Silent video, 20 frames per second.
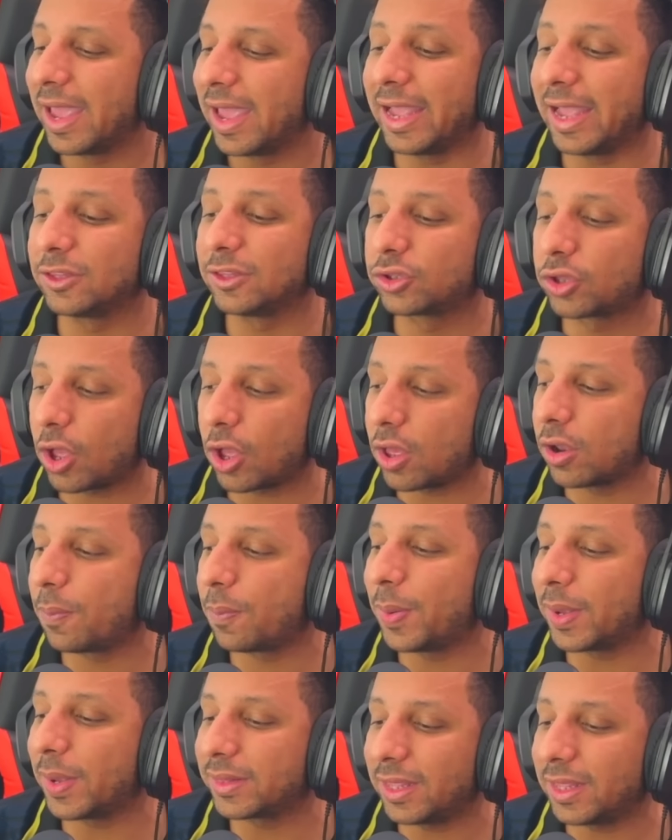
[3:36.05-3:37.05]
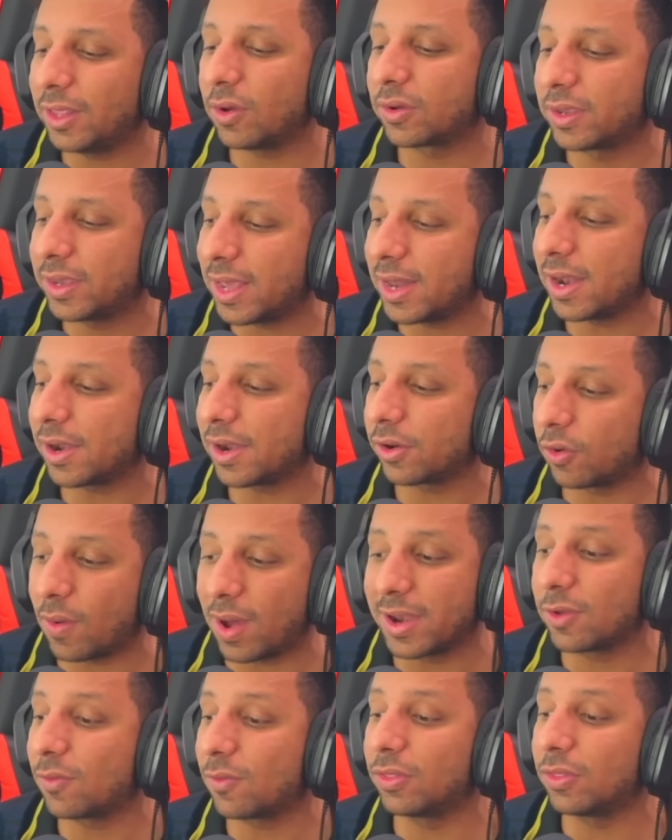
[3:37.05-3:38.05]
En todos los partidos quieren
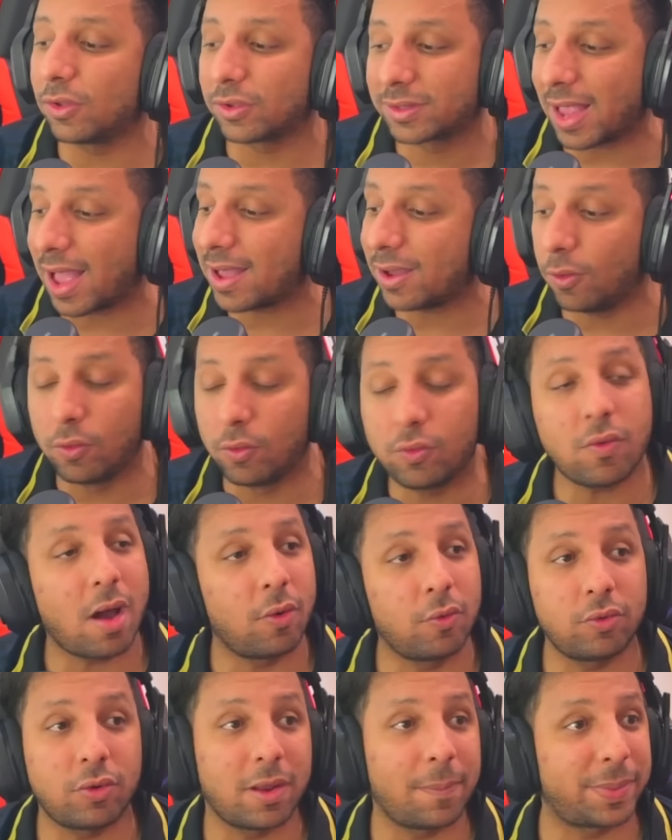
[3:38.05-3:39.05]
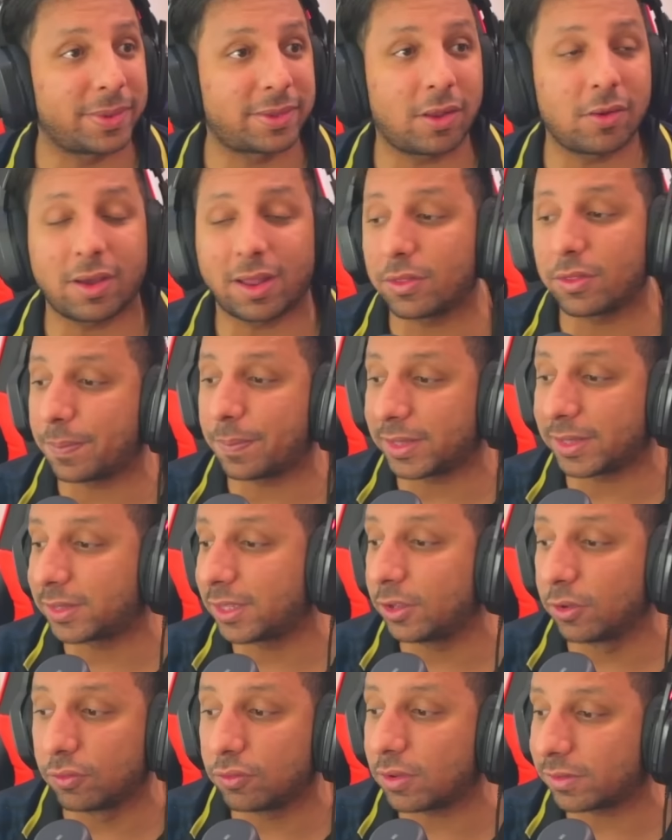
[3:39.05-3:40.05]
robar. Y cuando están uno a uno, empezaron ganando el
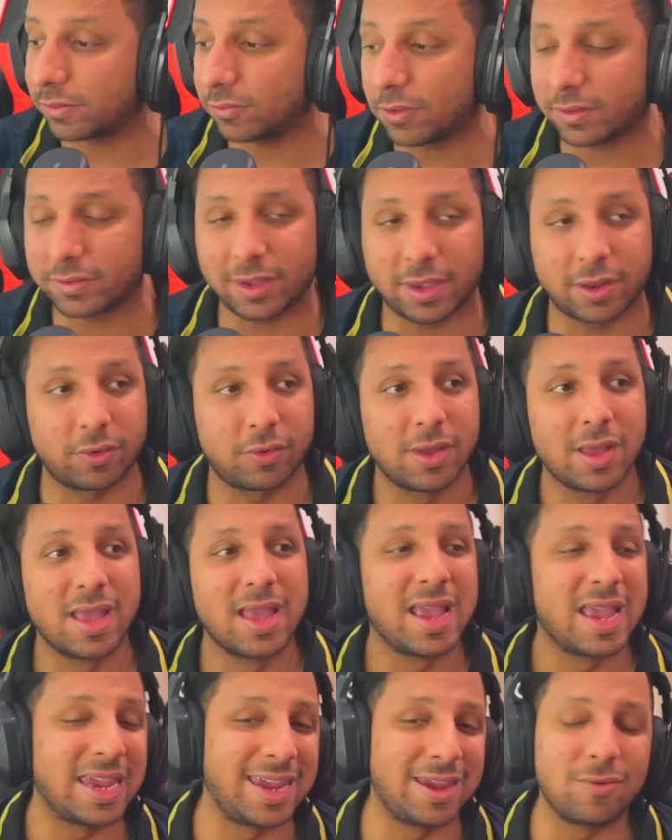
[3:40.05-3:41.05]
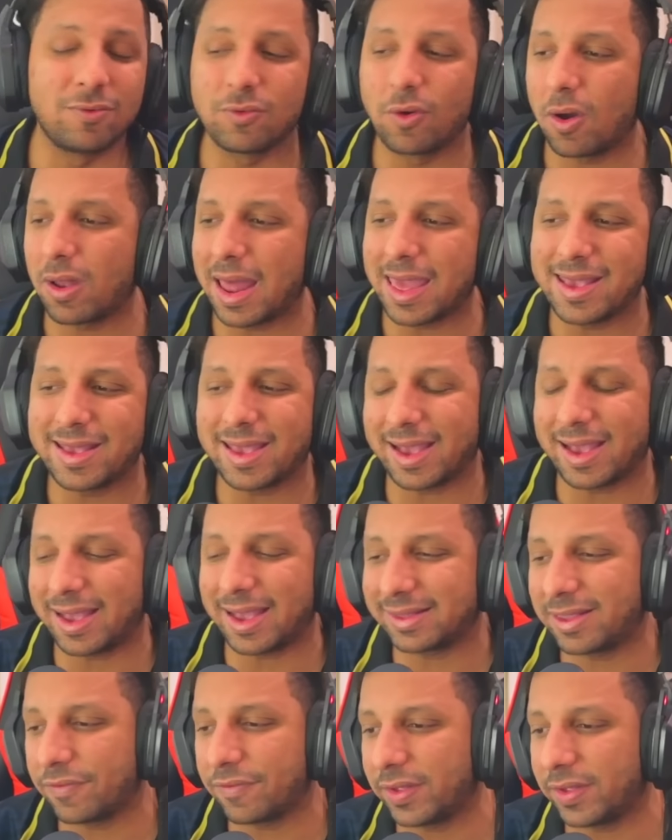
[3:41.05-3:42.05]
partido 1 a 0. Y un gol ahí que
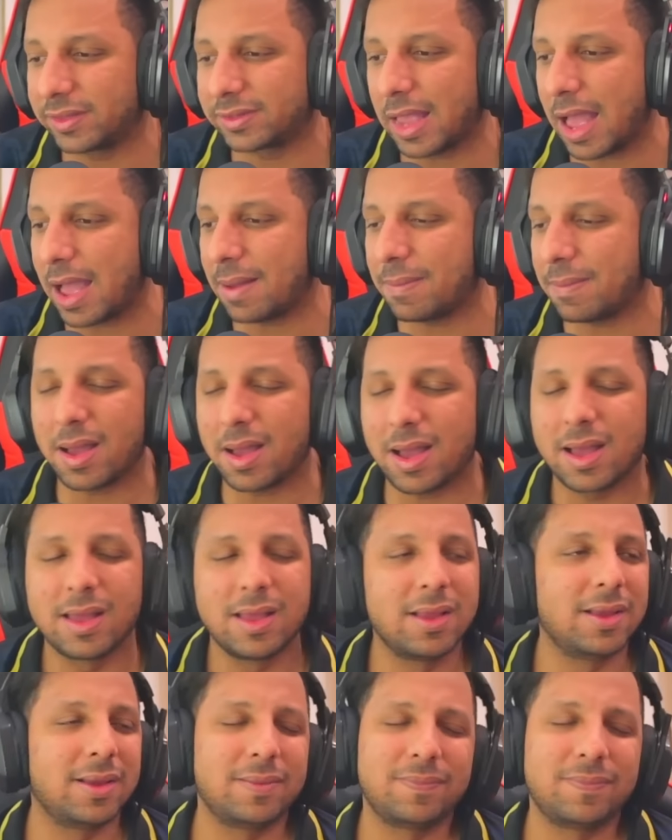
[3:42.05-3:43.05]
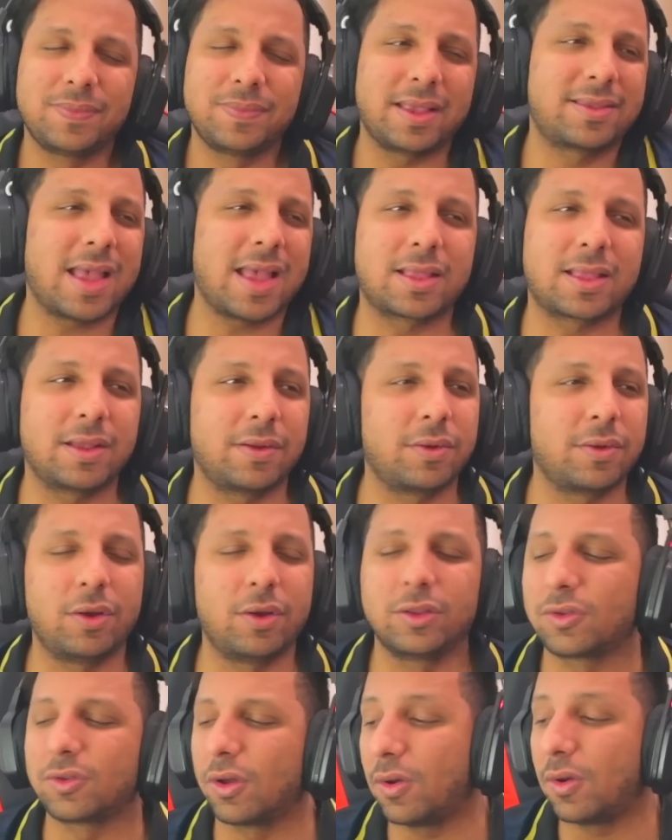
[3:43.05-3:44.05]
casi es fantasma. Desastre,
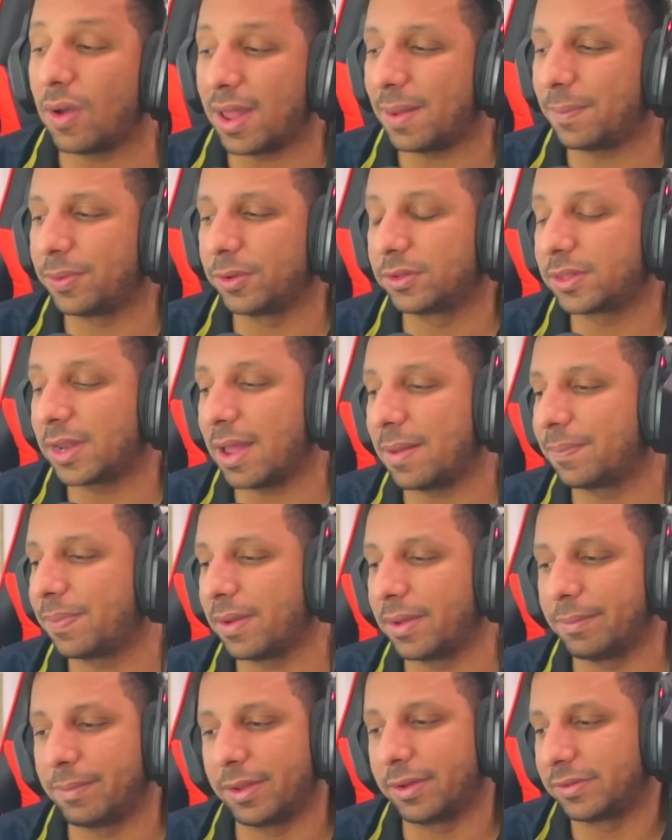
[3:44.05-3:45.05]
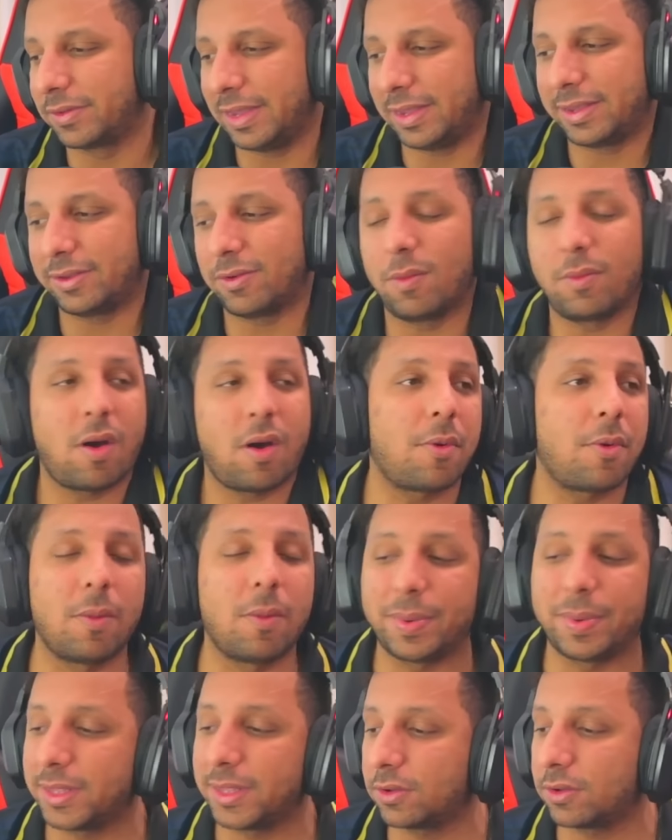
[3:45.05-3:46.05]
bro. todos lo ganan por trampa, mi hermano. ¿Cómo vamos a
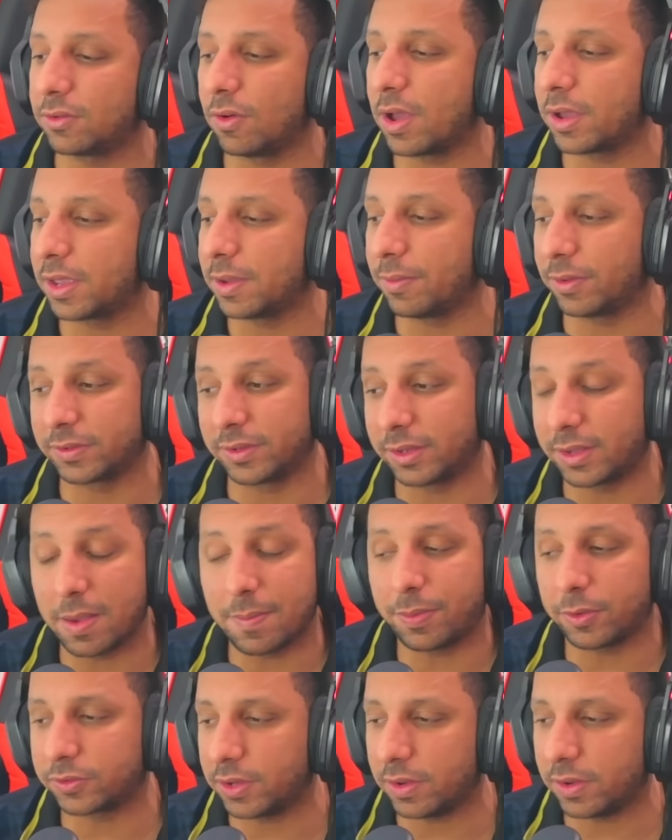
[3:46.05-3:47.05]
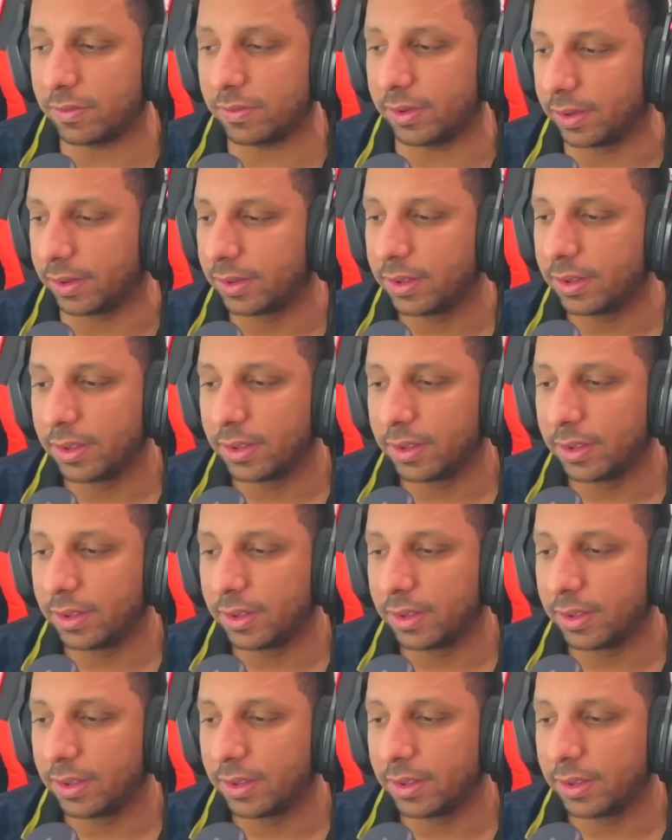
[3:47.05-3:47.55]
competir con un equipo así? Que imposible.